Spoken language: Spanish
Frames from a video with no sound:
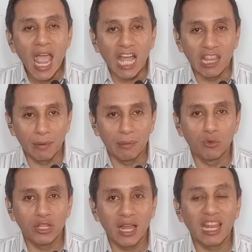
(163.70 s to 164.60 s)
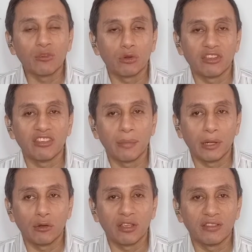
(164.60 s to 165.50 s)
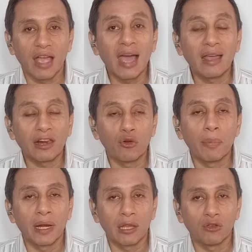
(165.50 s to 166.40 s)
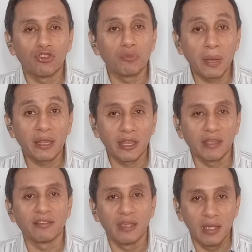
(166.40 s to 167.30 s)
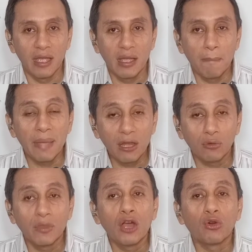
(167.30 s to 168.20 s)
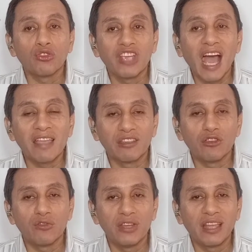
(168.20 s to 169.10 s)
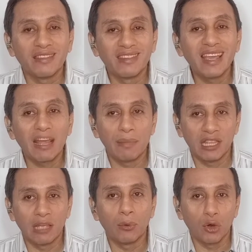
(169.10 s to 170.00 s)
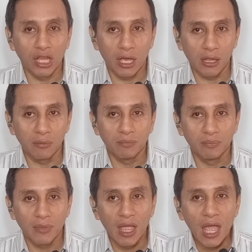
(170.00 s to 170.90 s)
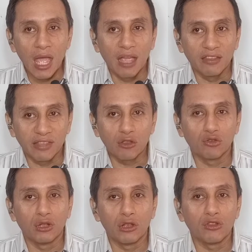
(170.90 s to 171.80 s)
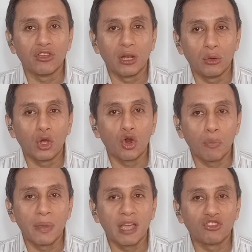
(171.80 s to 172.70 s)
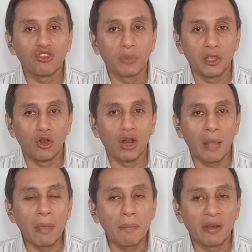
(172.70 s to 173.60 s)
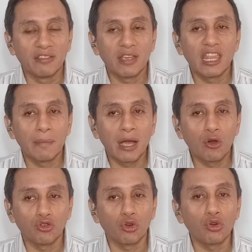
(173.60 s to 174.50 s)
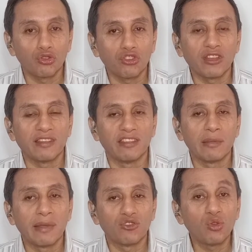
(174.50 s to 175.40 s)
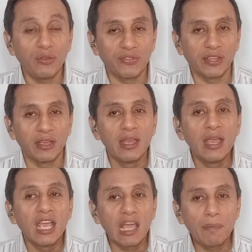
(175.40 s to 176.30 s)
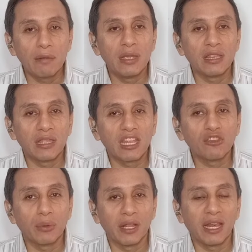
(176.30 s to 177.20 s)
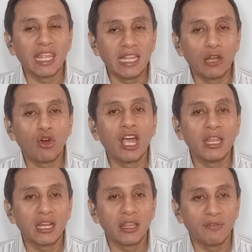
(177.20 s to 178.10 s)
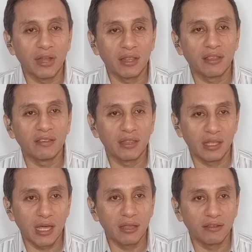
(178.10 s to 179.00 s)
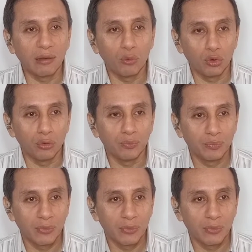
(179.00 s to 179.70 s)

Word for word: A nivel mundial, las bolsas de valores han recuperado sus pérdidas, pero Rusia ha sido financieramente bloqueada. Estados Unidos y la Unión Europea suspendieron la membresía de bancos rusos del sistema SWIFT, que permite transferir dinero entre diferentes entidades del mundo.